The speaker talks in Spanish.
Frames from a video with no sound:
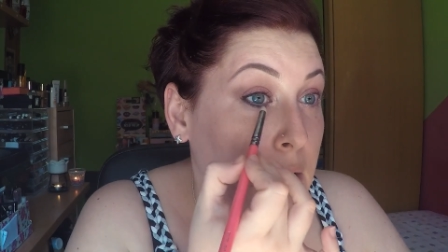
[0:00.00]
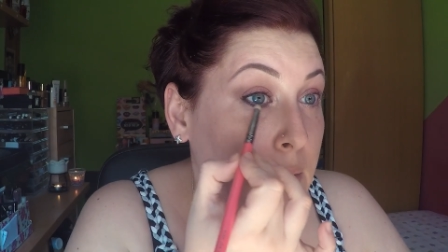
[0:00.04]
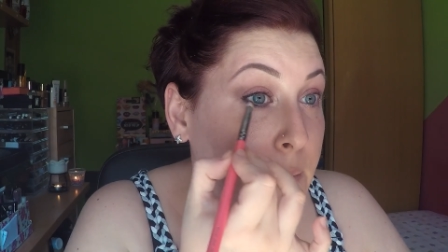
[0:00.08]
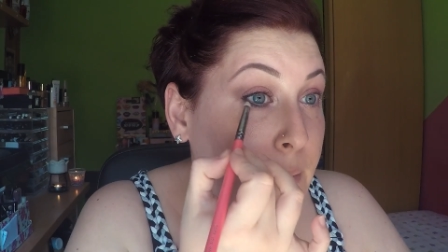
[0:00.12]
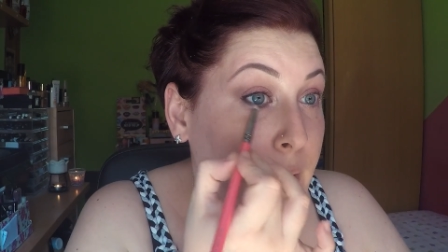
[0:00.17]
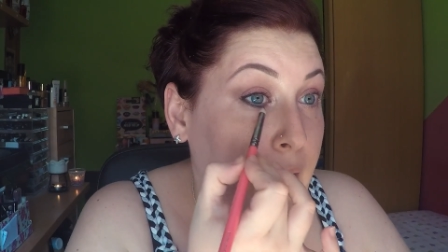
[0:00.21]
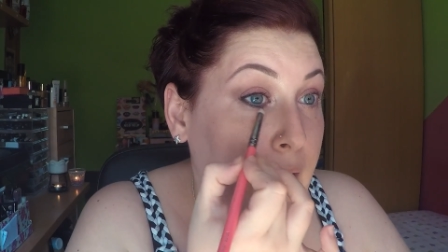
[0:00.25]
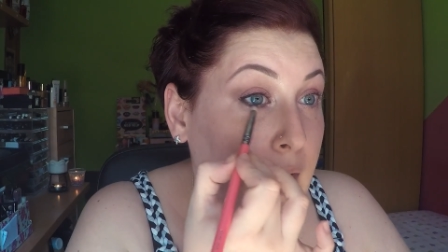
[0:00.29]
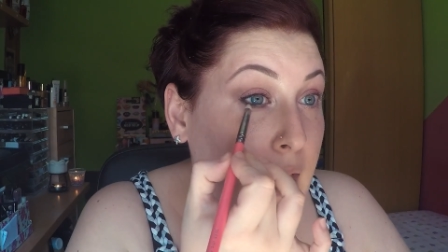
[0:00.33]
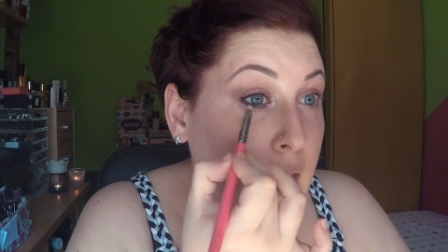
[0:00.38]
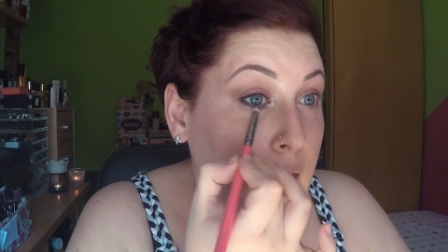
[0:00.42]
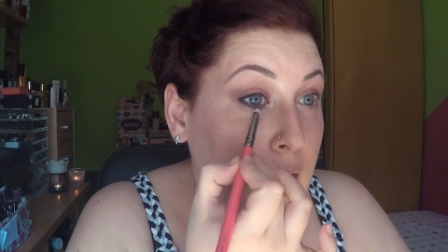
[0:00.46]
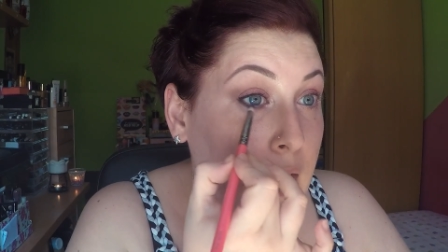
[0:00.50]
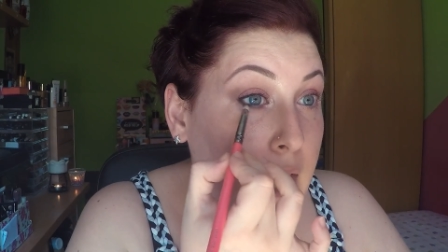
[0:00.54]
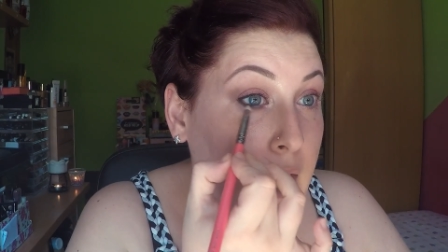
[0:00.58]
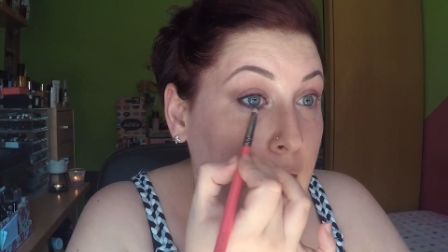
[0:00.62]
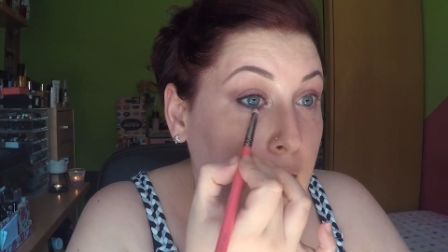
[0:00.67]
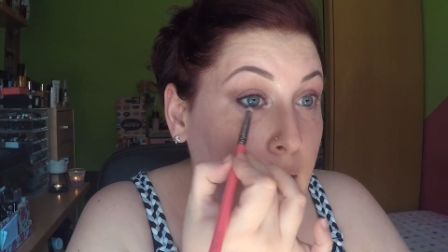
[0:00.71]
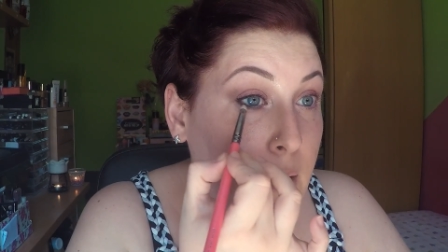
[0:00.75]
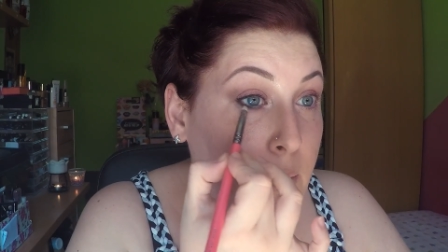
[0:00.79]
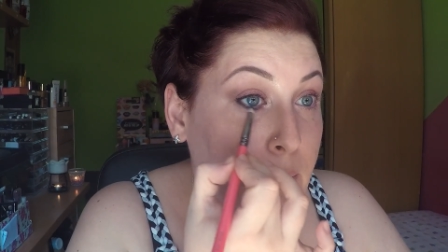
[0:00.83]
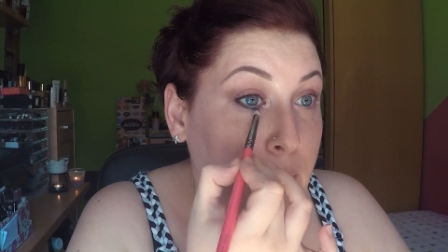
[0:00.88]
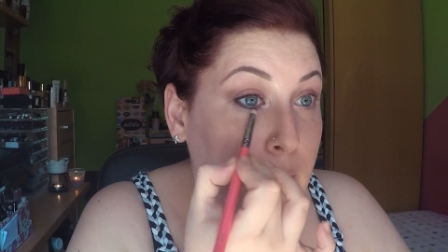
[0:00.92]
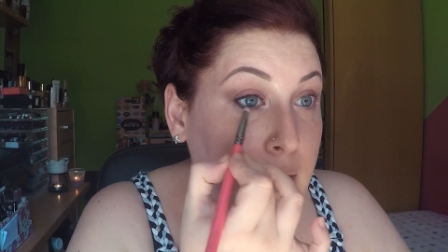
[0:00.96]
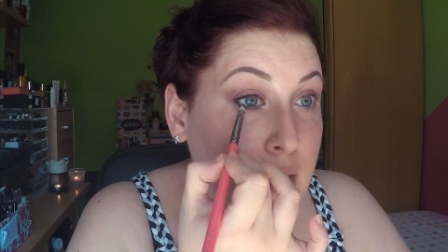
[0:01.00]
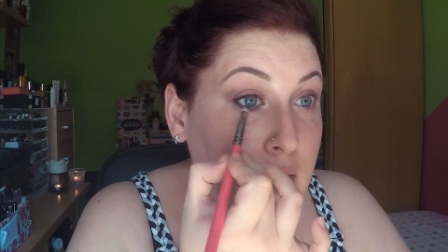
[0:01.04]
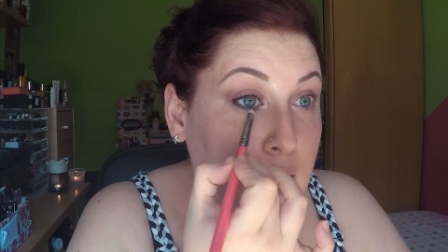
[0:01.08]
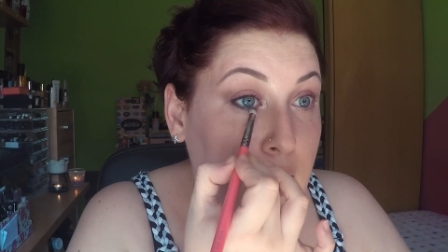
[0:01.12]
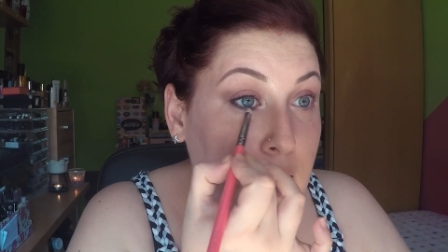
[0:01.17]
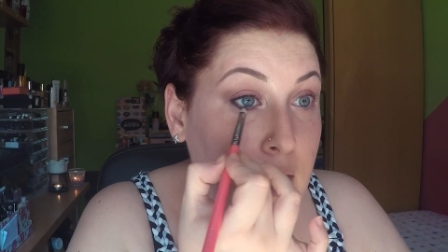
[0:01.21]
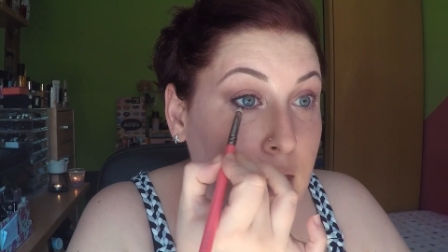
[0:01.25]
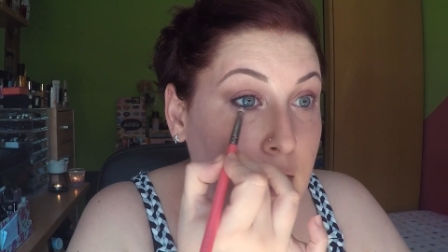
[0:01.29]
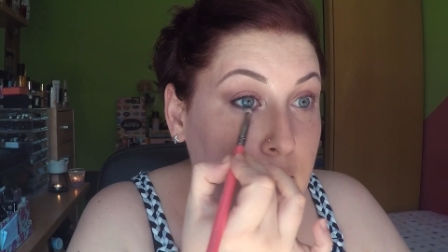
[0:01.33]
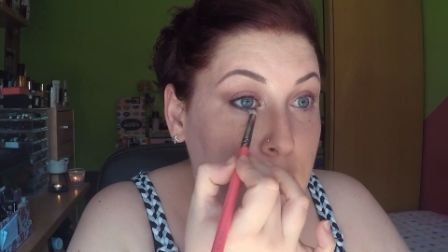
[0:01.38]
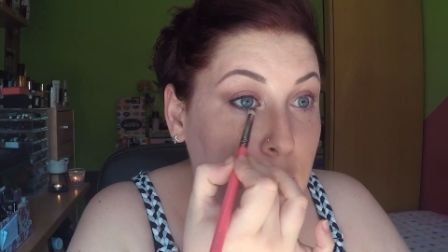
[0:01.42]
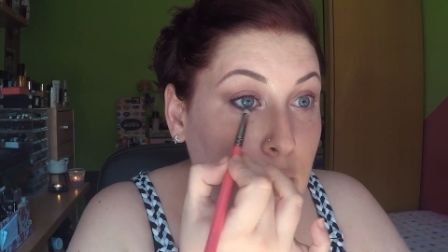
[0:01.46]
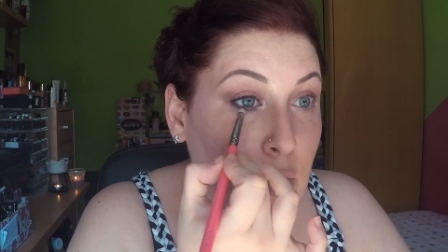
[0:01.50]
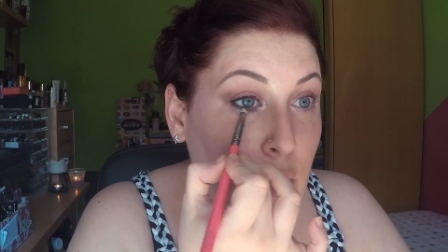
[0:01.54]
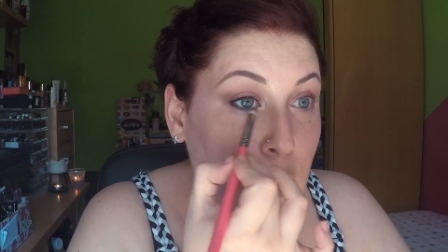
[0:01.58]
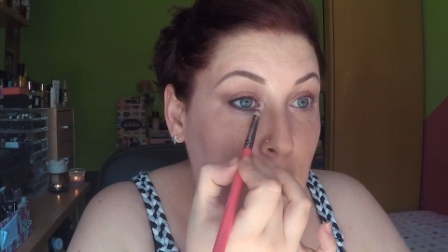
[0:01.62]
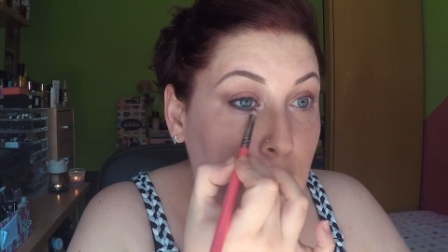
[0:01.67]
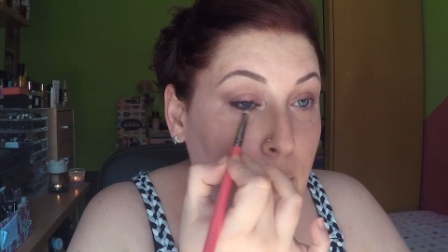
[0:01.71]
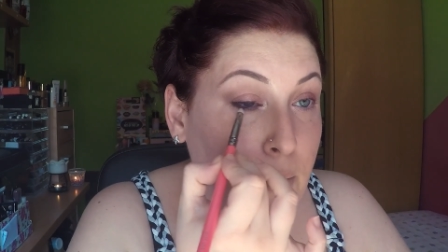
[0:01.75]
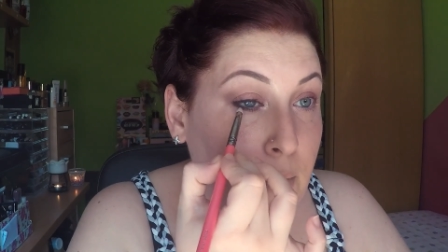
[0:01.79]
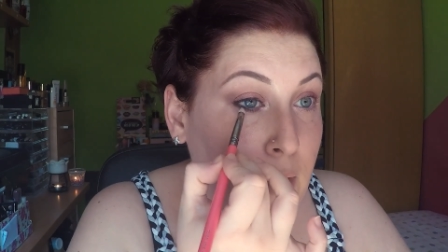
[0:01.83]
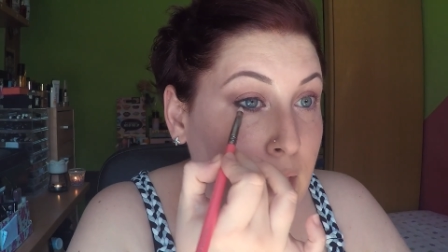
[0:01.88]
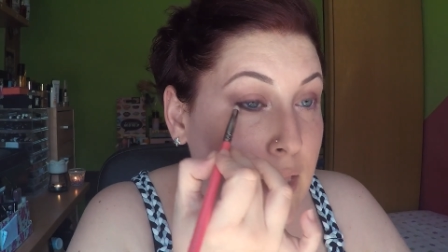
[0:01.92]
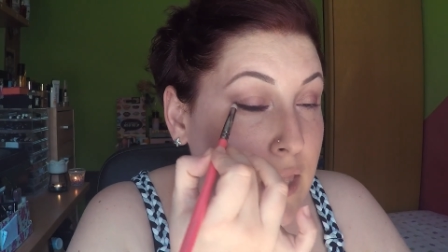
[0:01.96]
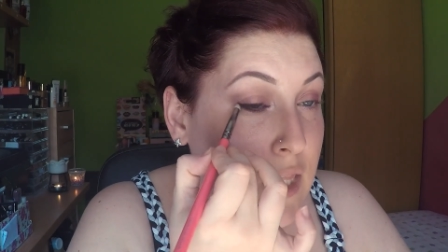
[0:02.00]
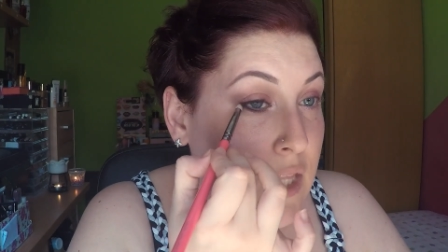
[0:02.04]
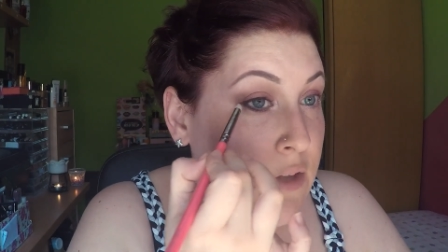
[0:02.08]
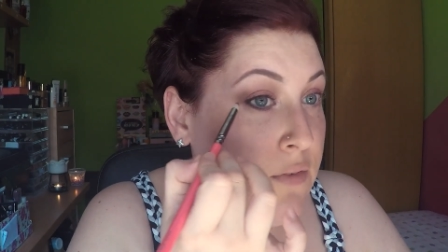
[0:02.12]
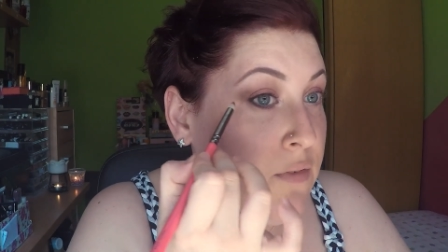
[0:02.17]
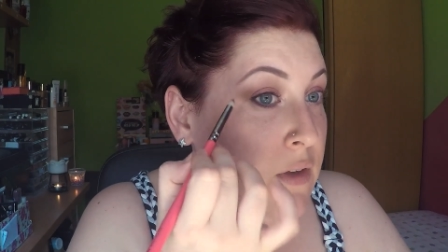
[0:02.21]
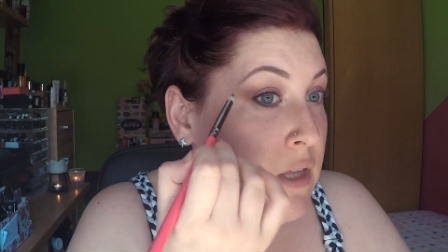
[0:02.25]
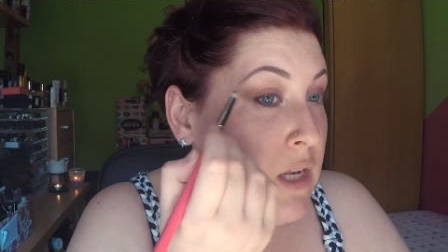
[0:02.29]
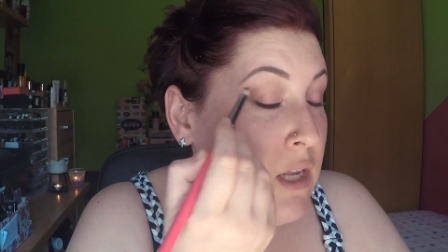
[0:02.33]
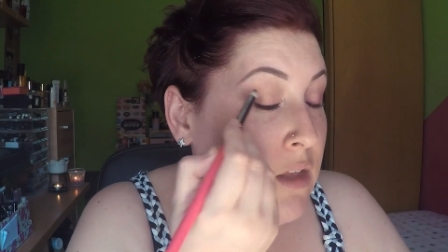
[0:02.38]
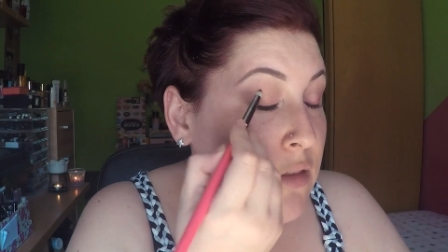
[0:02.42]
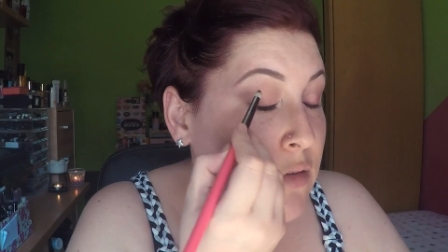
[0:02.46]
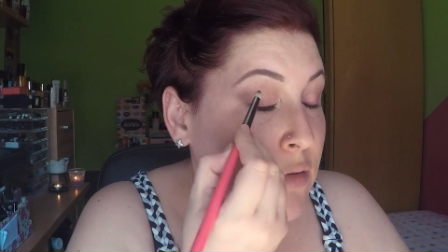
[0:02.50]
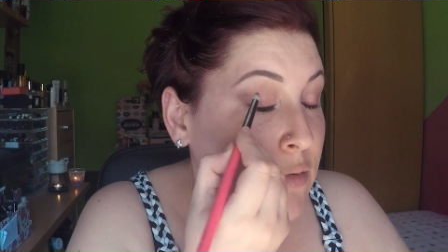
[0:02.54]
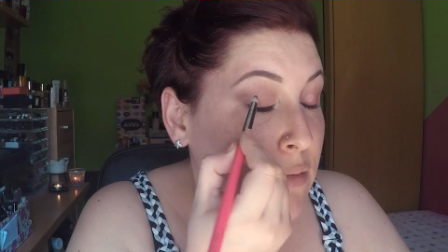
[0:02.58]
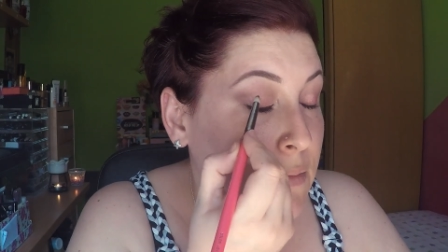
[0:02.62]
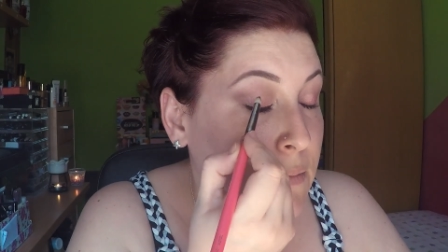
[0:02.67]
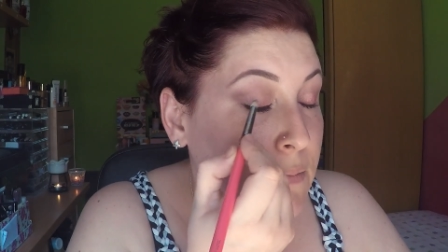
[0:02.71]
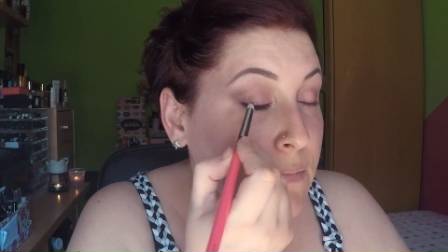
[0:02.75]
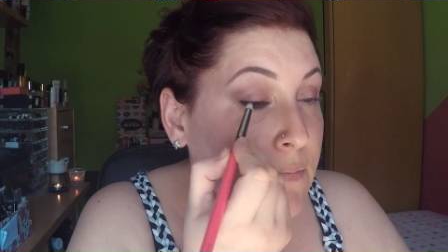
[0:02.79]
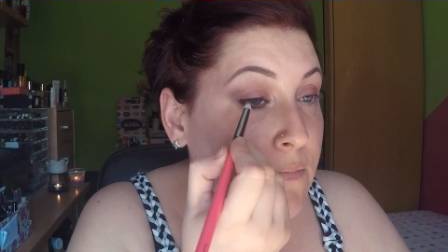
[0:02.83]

para que vaya quedando bien definido.